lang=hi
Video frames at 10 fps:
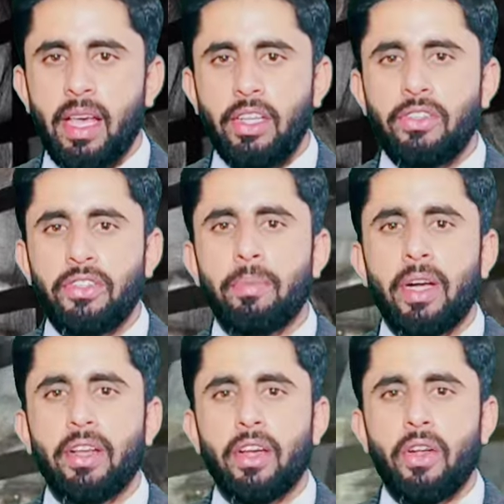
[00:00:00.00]
इससे
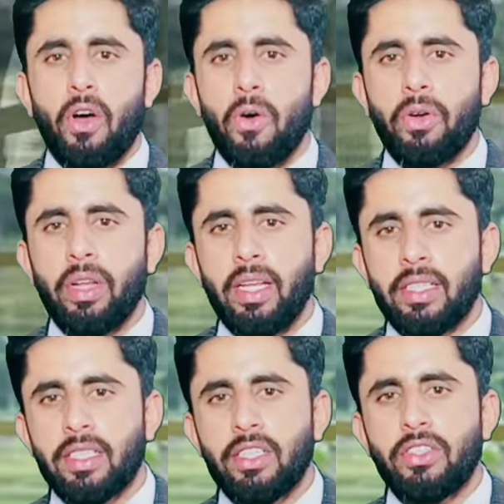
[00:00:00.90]
बढ़कर और
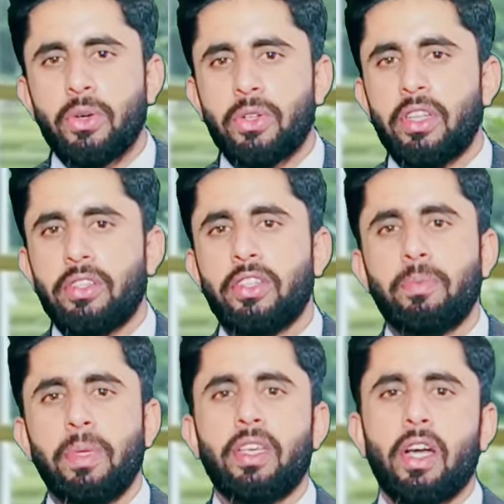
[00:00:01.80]
इंटरेस्ट और
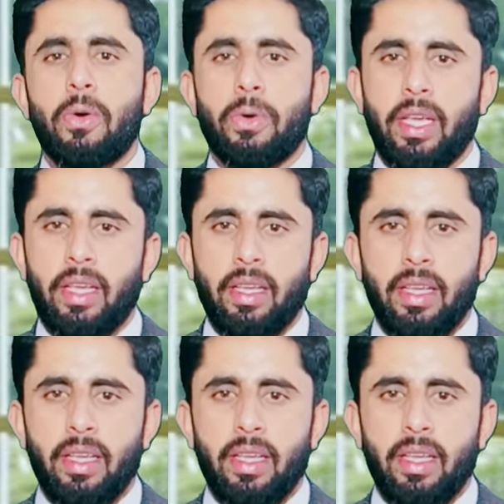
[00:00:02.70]
दिलचस्पी क्या होगी